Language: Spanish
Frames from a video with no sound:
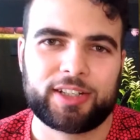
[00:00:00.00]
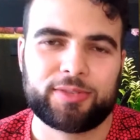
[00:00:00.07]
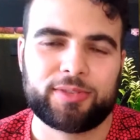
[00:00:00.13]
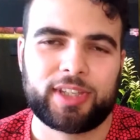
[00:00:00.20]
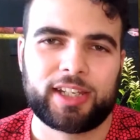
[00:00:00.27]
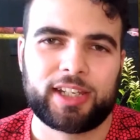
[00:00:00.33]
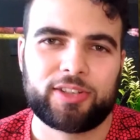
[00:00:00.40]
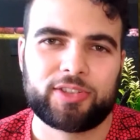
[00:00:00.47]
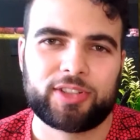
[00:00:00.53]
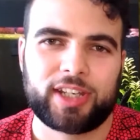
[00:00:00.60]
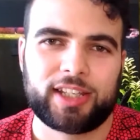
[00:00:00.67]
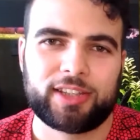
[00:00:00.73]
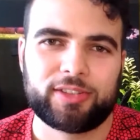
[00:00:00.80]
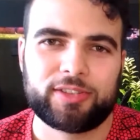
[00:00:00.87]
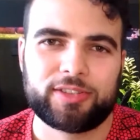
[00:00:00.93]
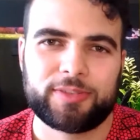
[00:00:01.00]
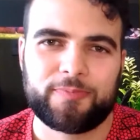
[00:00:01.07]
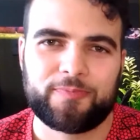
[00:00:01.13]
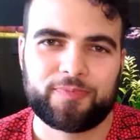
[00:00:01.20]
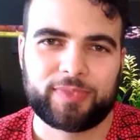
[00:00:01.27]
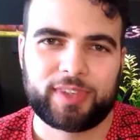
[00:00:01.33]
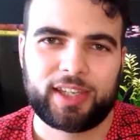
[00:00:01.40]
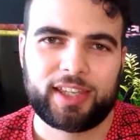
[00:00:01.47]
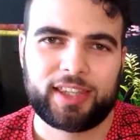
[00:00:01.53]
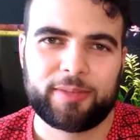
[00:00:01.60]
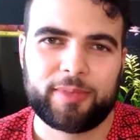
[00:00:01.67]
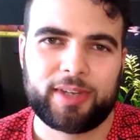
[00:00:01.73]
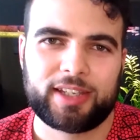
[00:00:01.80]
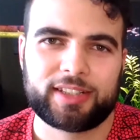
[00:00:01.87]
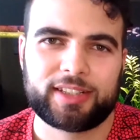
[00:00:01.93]
Resulta que los gatos,
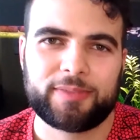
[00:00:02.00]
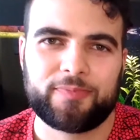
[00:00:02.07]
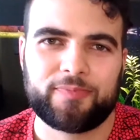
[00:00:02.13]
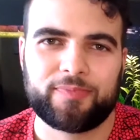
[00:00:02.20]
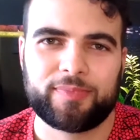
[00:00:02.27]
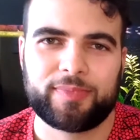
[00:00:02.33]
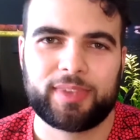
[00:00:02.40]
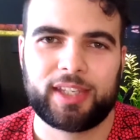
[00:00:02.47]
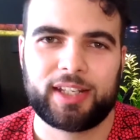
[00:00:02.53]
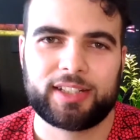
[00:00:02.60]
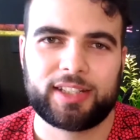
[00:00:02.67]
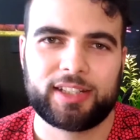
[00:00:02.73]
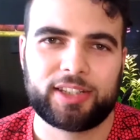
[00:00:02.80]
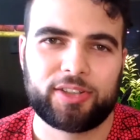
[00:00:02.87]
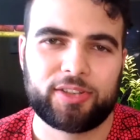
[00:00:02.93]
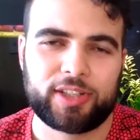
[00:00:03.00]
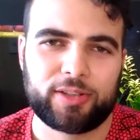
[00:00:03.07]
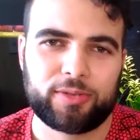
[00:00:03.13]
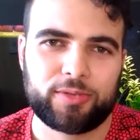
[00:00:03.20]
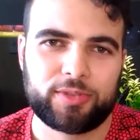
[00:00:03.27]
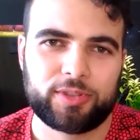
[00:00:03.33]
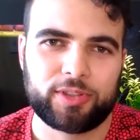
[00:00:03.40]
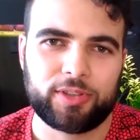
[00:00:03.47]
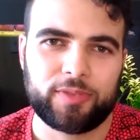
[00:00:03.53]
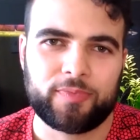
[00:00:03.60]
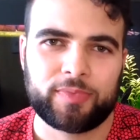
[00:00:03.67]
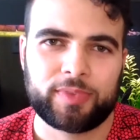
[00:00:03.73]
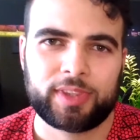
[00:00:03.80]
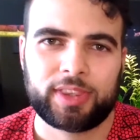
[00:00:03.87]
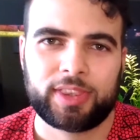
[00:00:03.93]
además del sentido del gusto
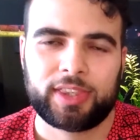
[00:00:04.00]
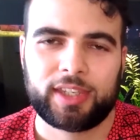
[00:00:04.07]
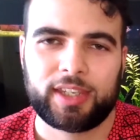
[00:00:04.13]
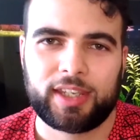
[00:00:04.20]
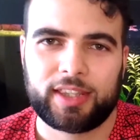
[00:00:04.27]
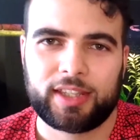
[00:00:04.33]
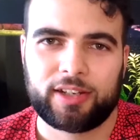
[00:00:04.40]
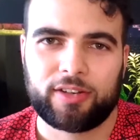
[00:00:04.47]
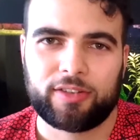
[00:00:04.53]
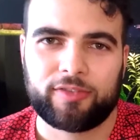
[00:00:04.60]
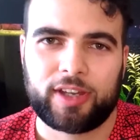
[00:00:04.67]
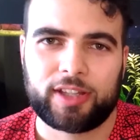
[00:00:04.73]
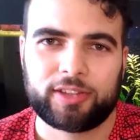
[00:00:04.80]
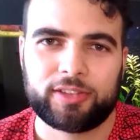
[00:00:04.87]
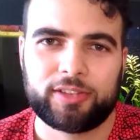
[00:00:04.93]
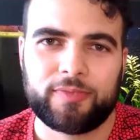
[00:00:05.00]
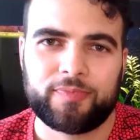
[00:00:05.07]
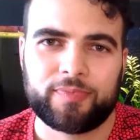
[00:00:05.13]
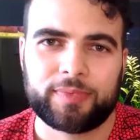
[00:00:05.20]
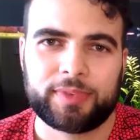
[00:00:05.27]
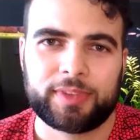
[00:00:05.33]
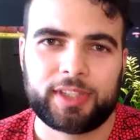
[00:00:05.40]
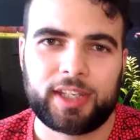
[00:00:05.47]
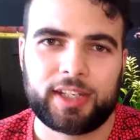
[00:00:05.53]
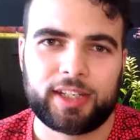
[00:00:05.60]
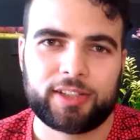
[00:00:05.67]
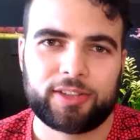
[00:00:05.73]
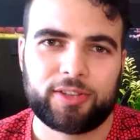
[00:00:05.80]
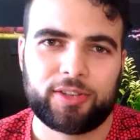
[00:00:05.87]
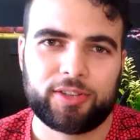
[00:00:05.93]
y del olfato,
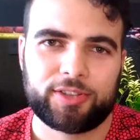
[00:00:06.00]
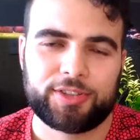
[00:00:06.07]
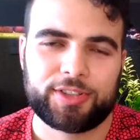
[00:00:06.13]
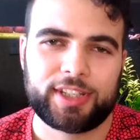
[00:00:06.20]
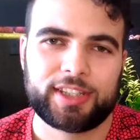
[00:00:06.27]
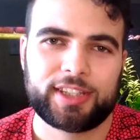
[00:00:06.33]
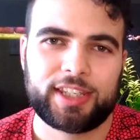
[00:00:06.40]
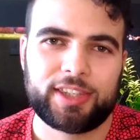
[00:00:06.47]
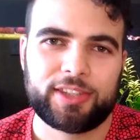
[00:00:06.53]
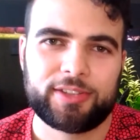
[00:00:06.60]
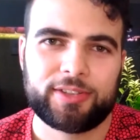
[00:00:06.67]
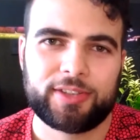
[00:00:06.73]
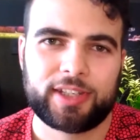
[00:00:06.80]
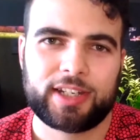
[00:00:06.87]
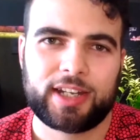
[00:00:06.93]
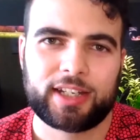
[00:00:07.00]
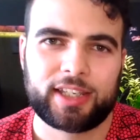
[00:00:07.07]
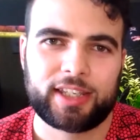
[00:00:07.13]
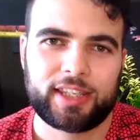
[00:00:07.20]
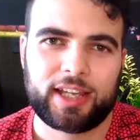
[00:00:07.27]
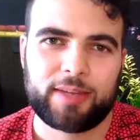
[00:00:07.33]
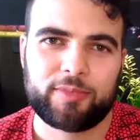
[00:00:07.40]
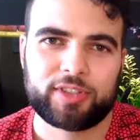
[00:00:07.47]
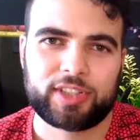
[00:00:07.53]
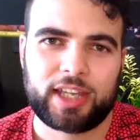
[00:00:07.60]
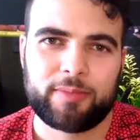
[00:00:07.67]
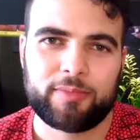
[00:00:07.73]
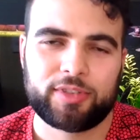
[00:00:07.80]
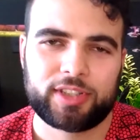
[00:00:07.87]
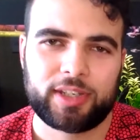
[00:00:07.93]
tiene otro sentido en el que digamos
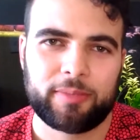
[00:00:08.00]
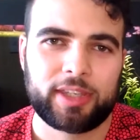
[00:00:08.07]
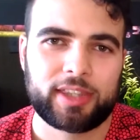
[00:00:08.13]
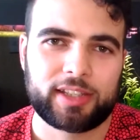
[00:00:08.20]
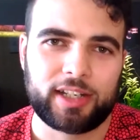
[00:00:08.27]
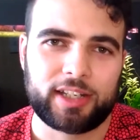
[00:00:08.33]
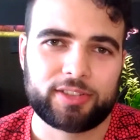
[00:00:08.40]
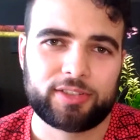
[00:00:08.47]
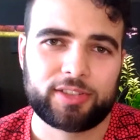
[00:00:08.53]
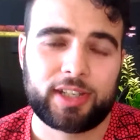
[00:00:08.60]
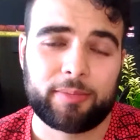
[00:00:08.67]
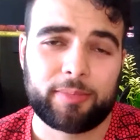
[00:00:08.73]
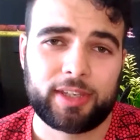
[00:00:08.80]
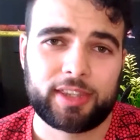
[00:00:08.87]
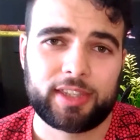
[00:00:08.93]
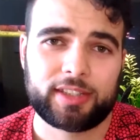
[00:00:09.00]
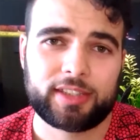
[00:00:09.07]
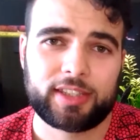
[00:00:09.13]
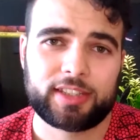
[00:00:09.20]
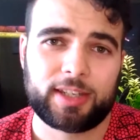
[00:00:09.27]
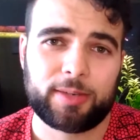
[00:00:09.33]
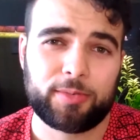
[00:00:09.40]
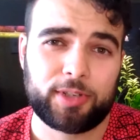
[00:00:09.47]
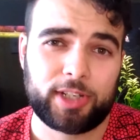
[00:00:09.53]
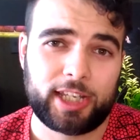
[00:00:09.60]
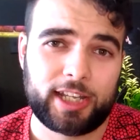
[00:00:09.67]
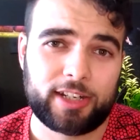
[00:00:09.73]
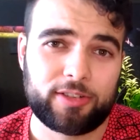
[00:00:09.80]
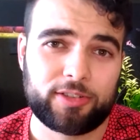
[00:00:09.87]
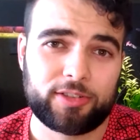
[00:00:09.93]
que ambos se mezclan, son capaces de
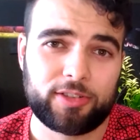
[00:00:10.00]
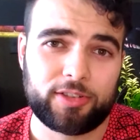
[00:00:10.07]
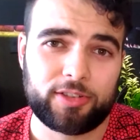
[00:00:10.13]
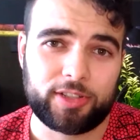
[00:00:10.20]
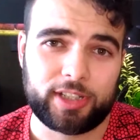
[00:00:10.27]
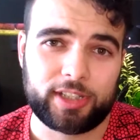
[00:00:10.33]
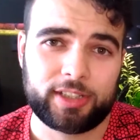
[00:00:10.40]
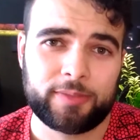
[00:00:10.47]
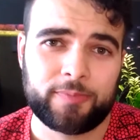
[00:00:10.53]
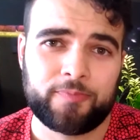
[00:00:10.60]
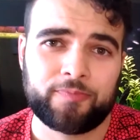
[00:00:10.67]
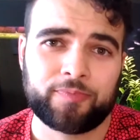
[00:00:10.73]
saborear los olores.